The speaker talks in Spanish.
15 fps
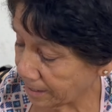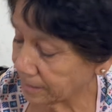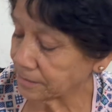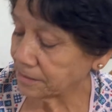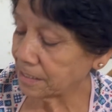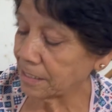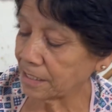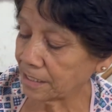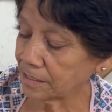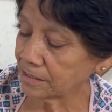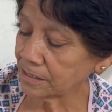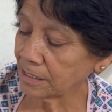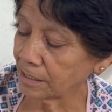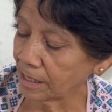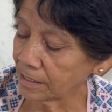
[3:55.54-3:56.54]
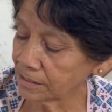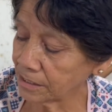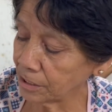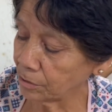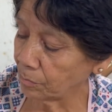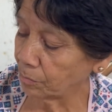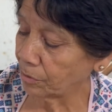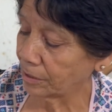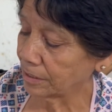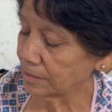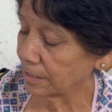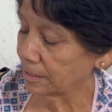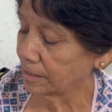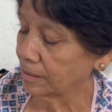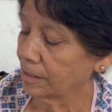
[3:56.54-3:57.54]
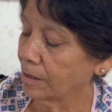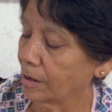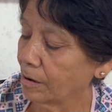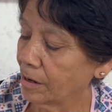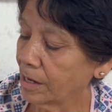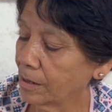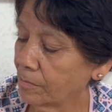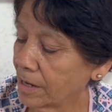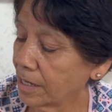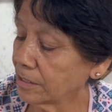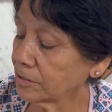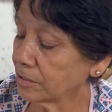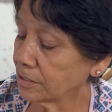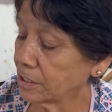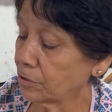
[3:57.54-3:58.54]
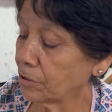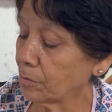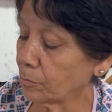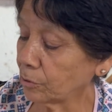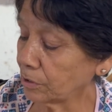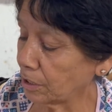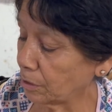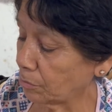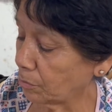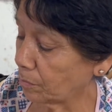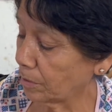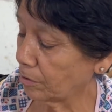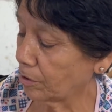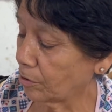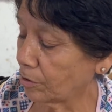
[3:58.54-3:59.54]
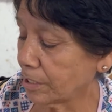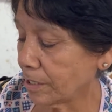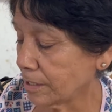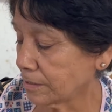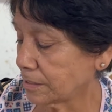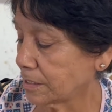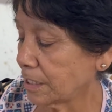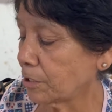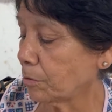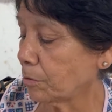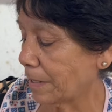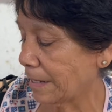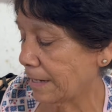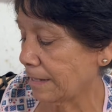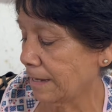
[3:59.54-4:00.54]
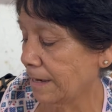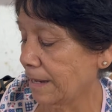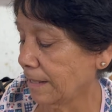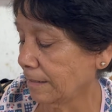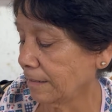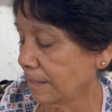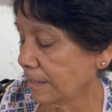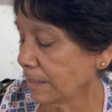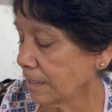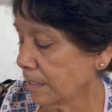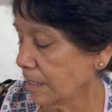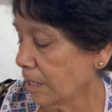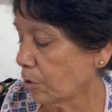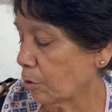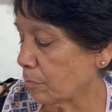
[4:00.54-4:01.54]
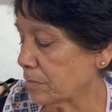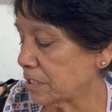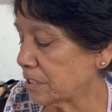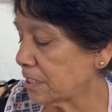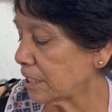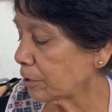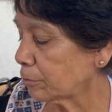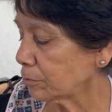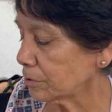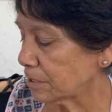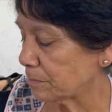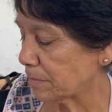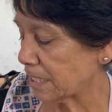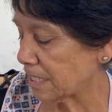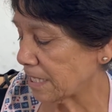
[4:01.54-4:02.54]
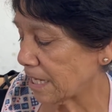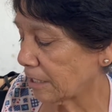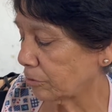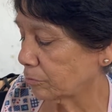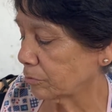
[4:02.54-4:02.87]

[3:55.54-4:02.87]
Sí, sí, ha sido por eso, eso ha sido el motivo, pero ahora sigo adelante con mis hijos y mis nietos.